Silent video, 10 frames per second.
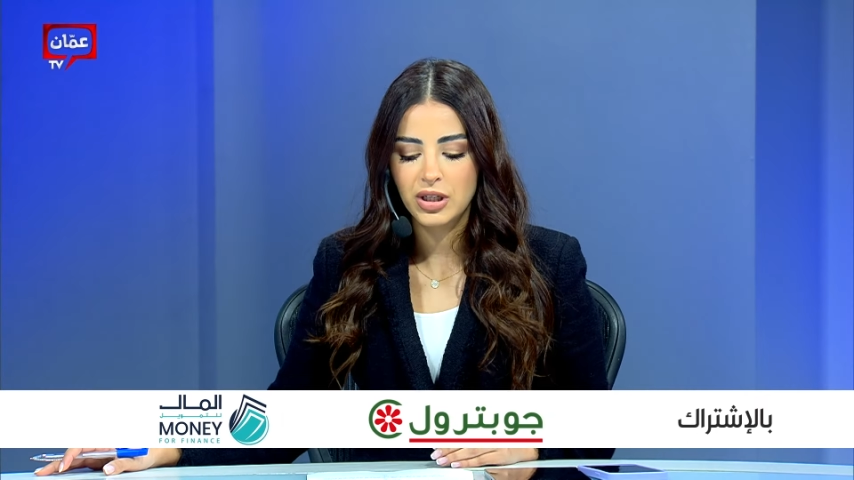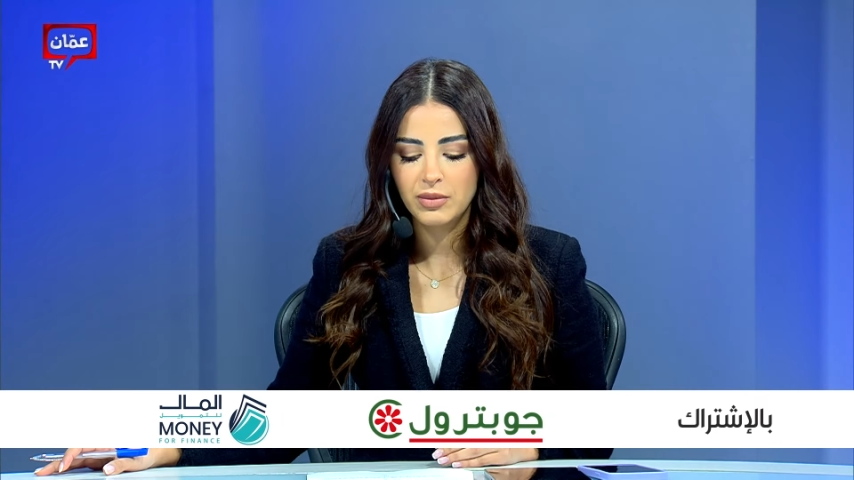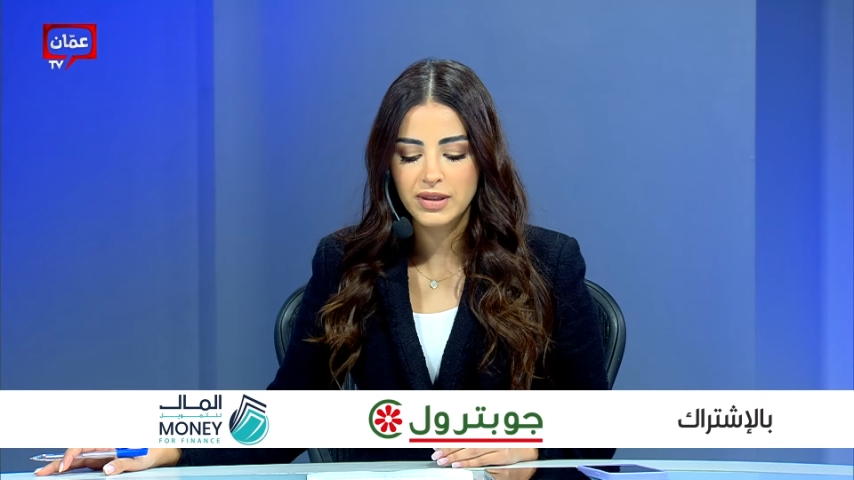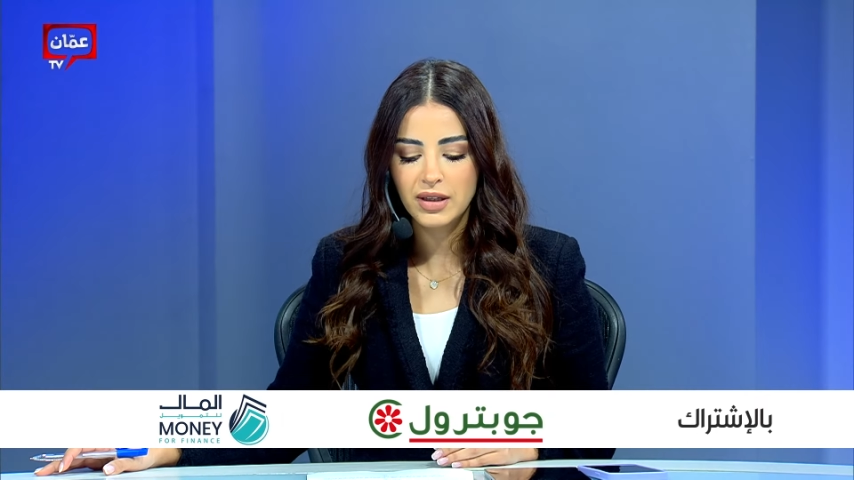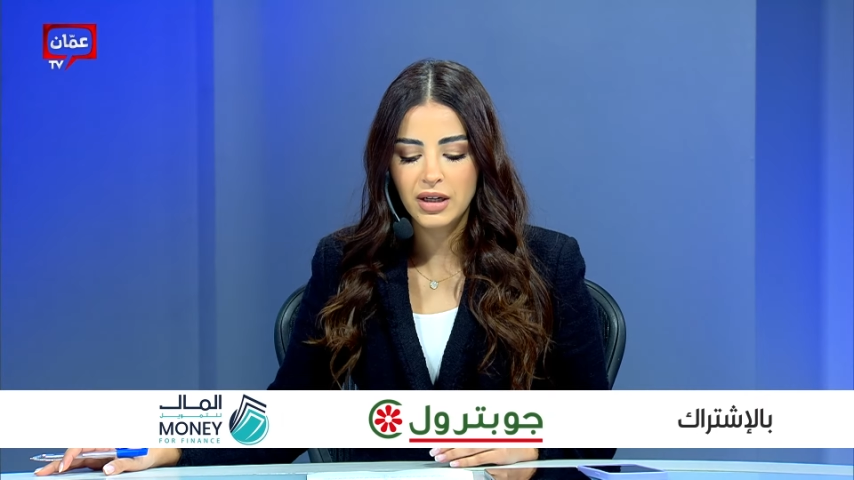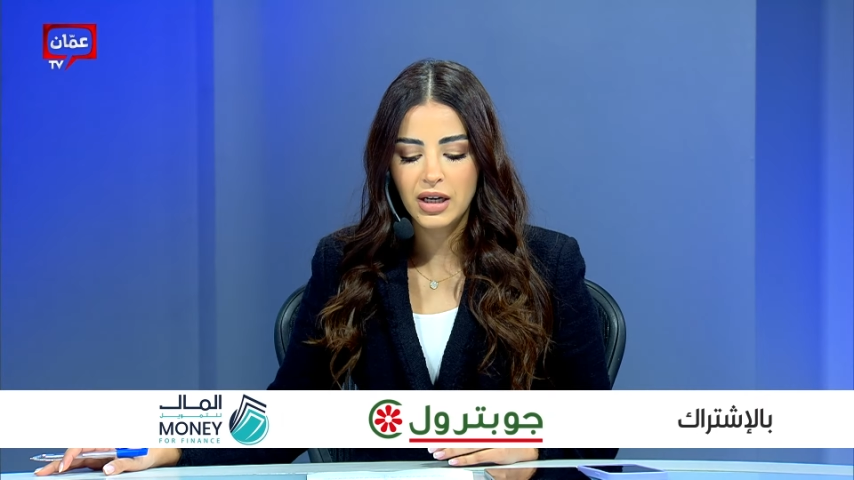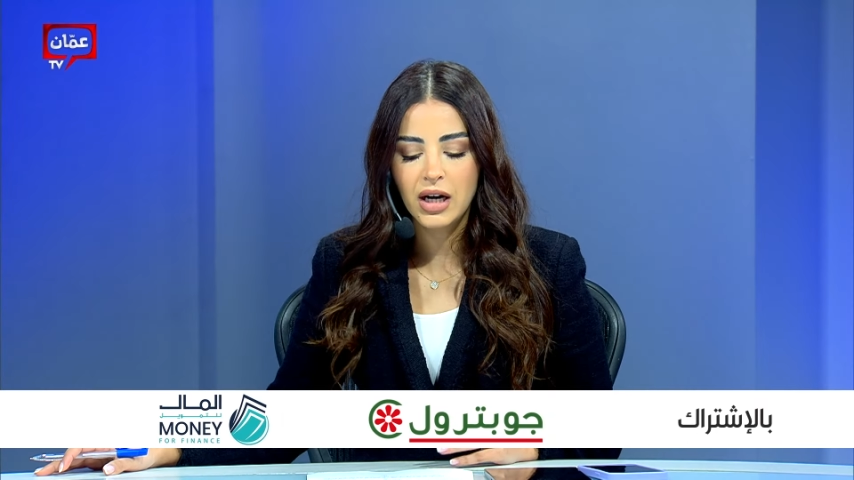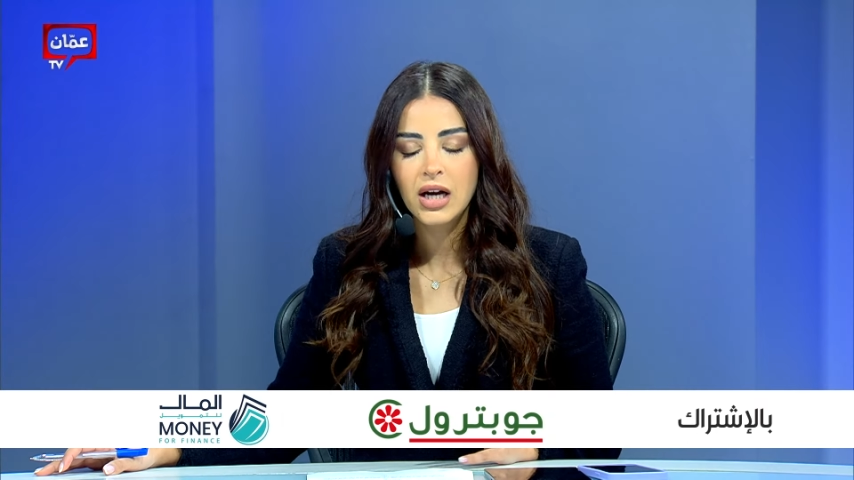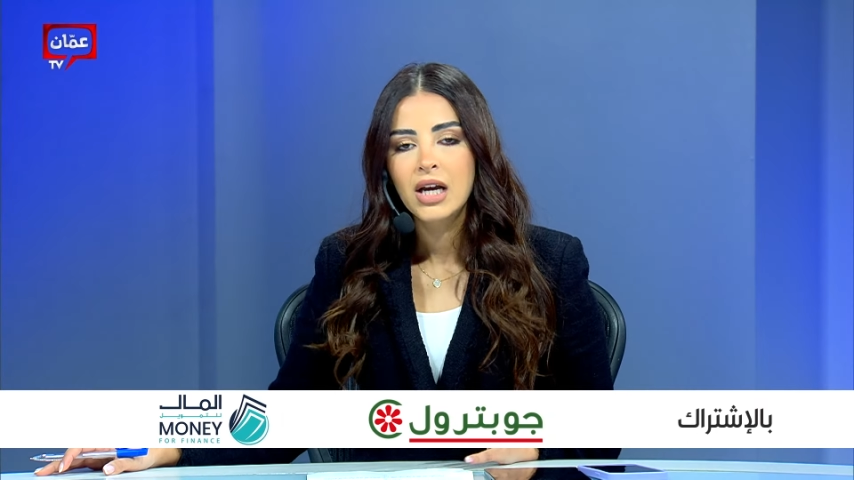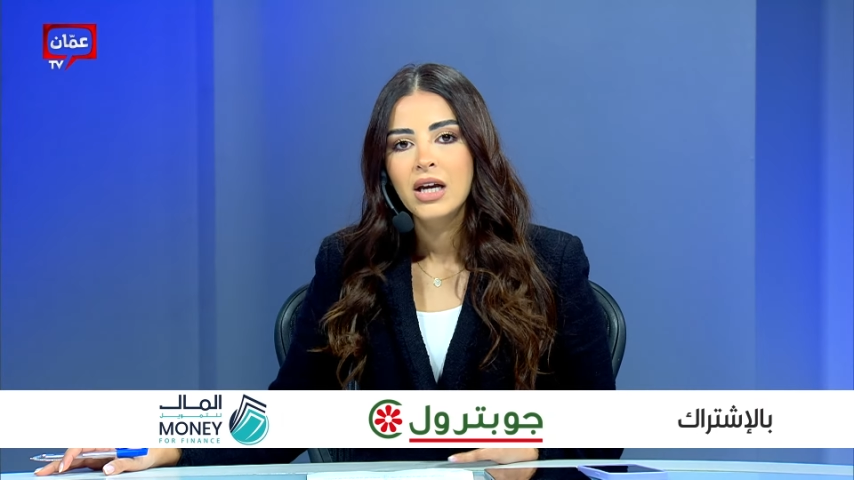
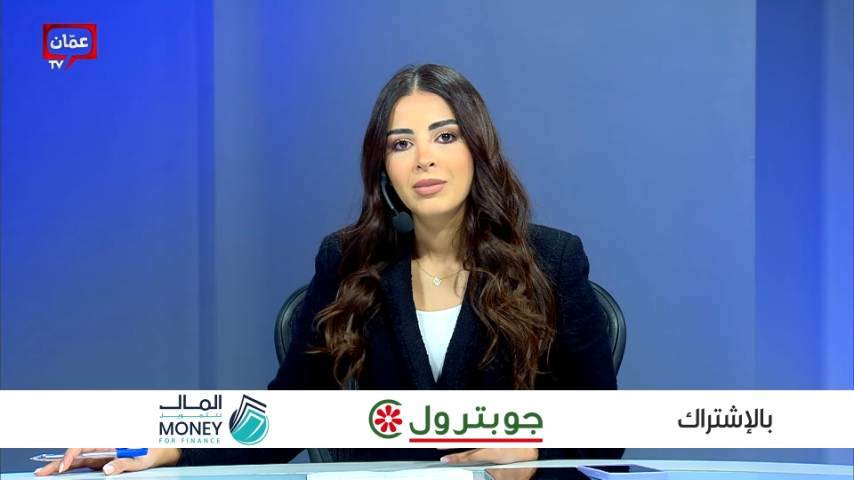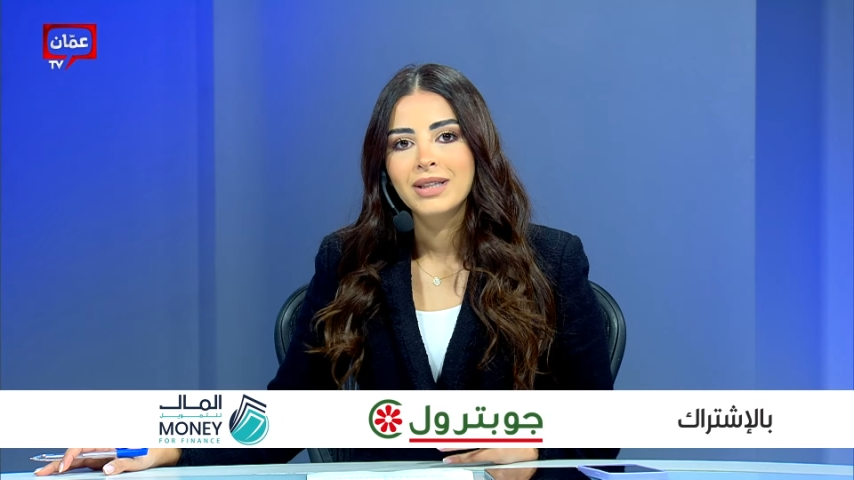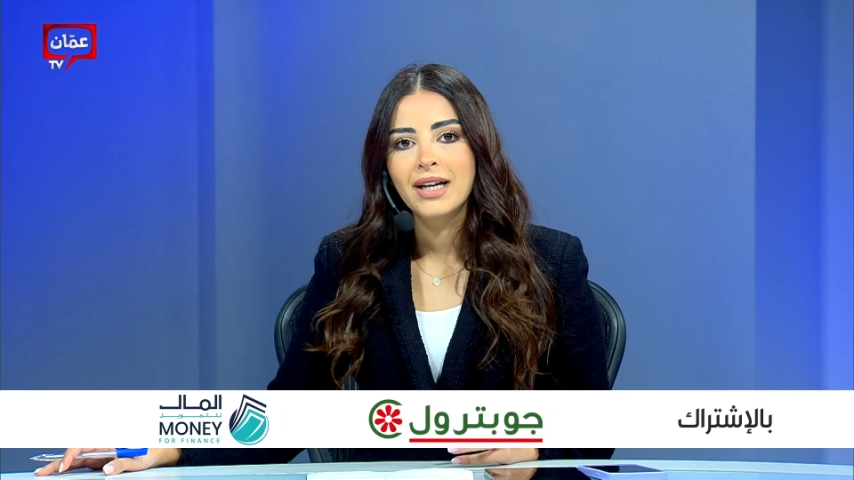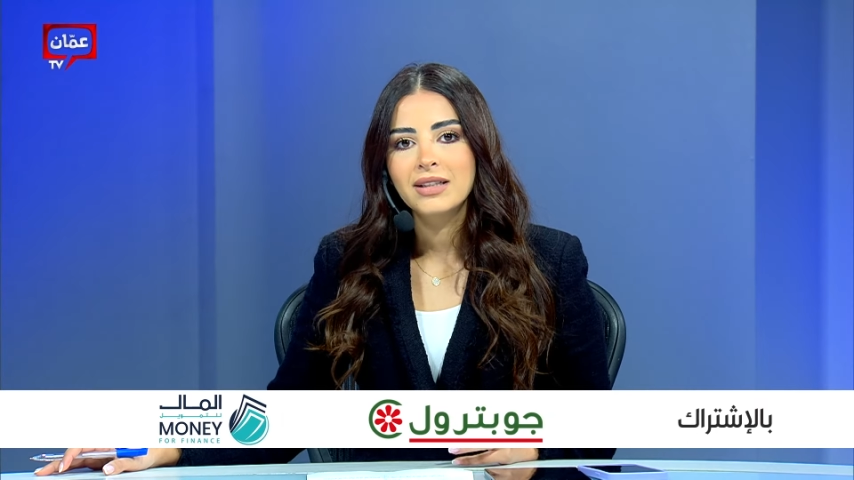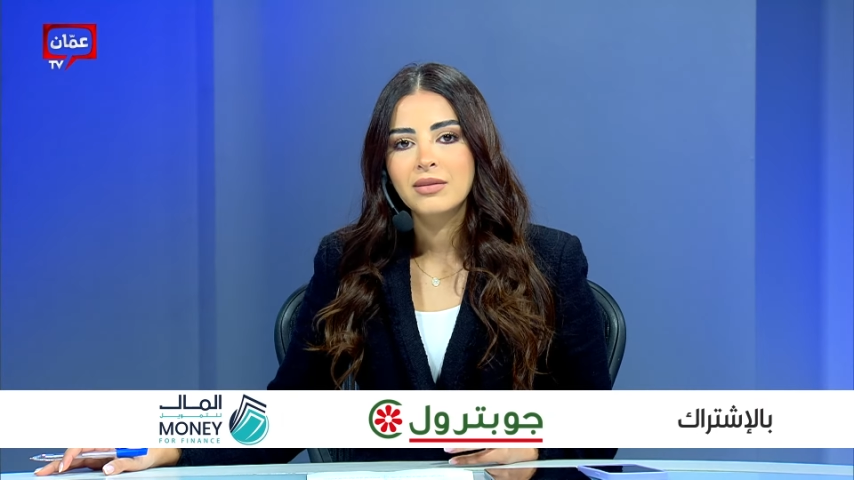بصراحة بداية